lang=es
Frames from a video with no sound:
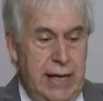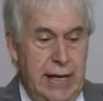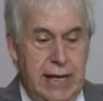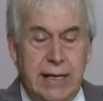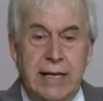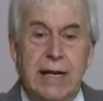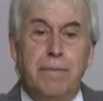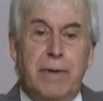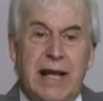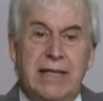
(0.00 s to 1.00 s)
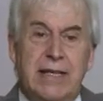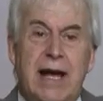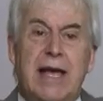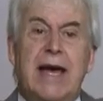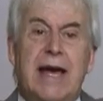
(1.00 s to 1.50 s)
y que tienen
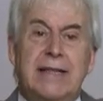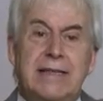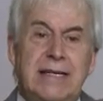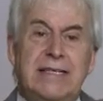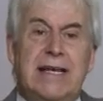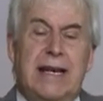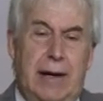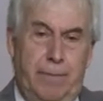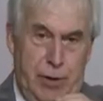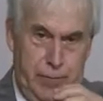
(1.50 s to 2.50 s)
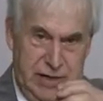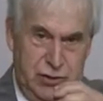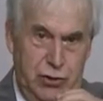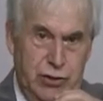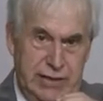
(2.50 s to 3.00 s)
prácticas que garanticen la
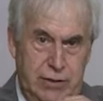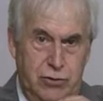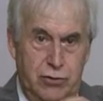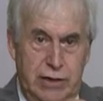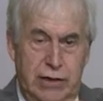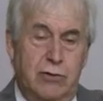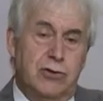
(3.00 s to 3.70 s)
apropiación de contenido.